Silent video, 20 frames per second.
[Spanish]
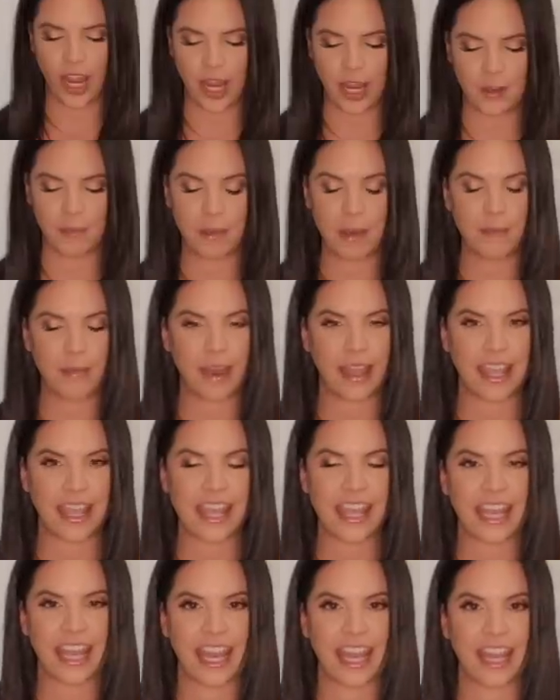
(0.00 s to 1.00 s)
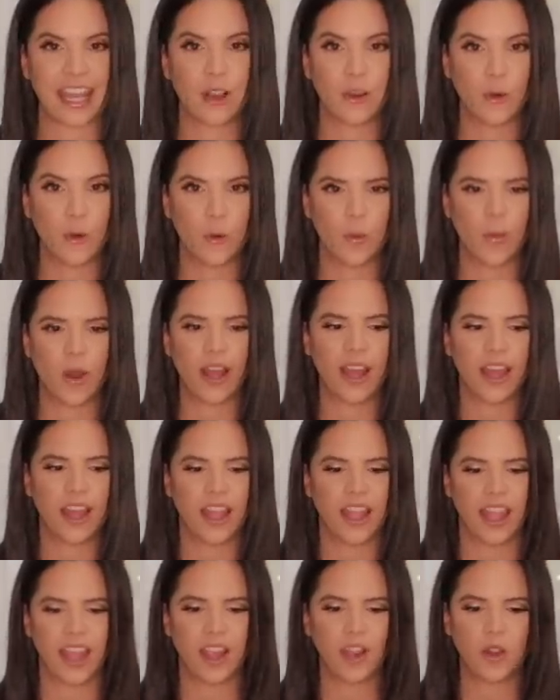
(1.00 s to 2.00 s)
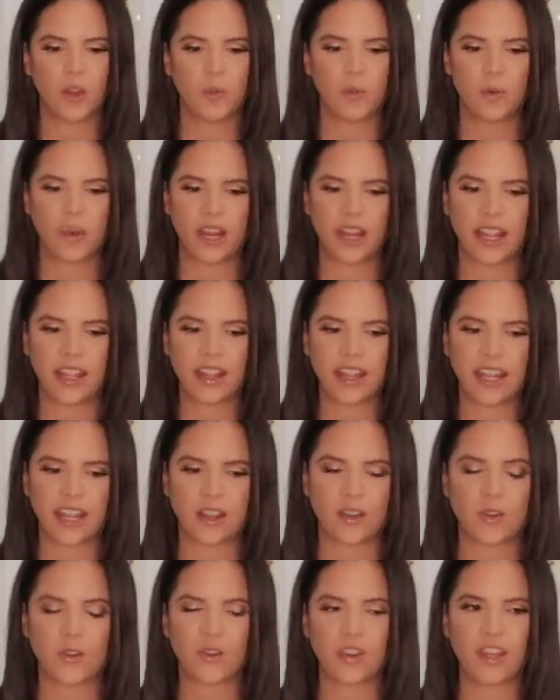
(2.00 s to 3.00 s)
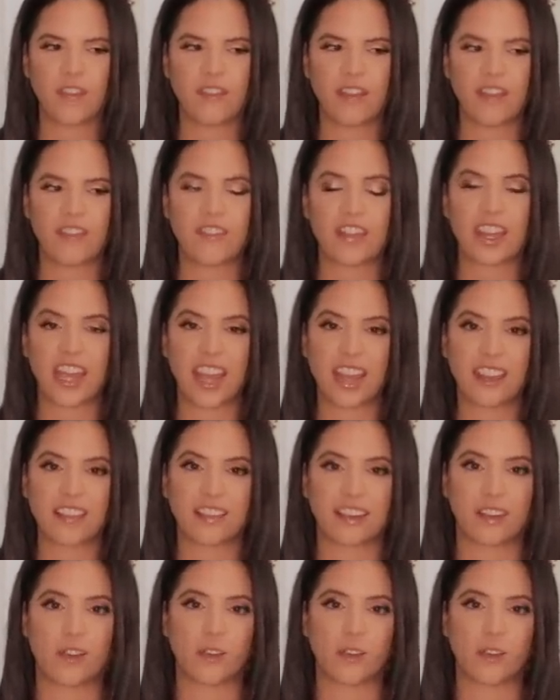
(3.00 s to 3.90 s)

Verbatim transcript: En mi país, que es Cuba, es como una gente que no se ve bien, que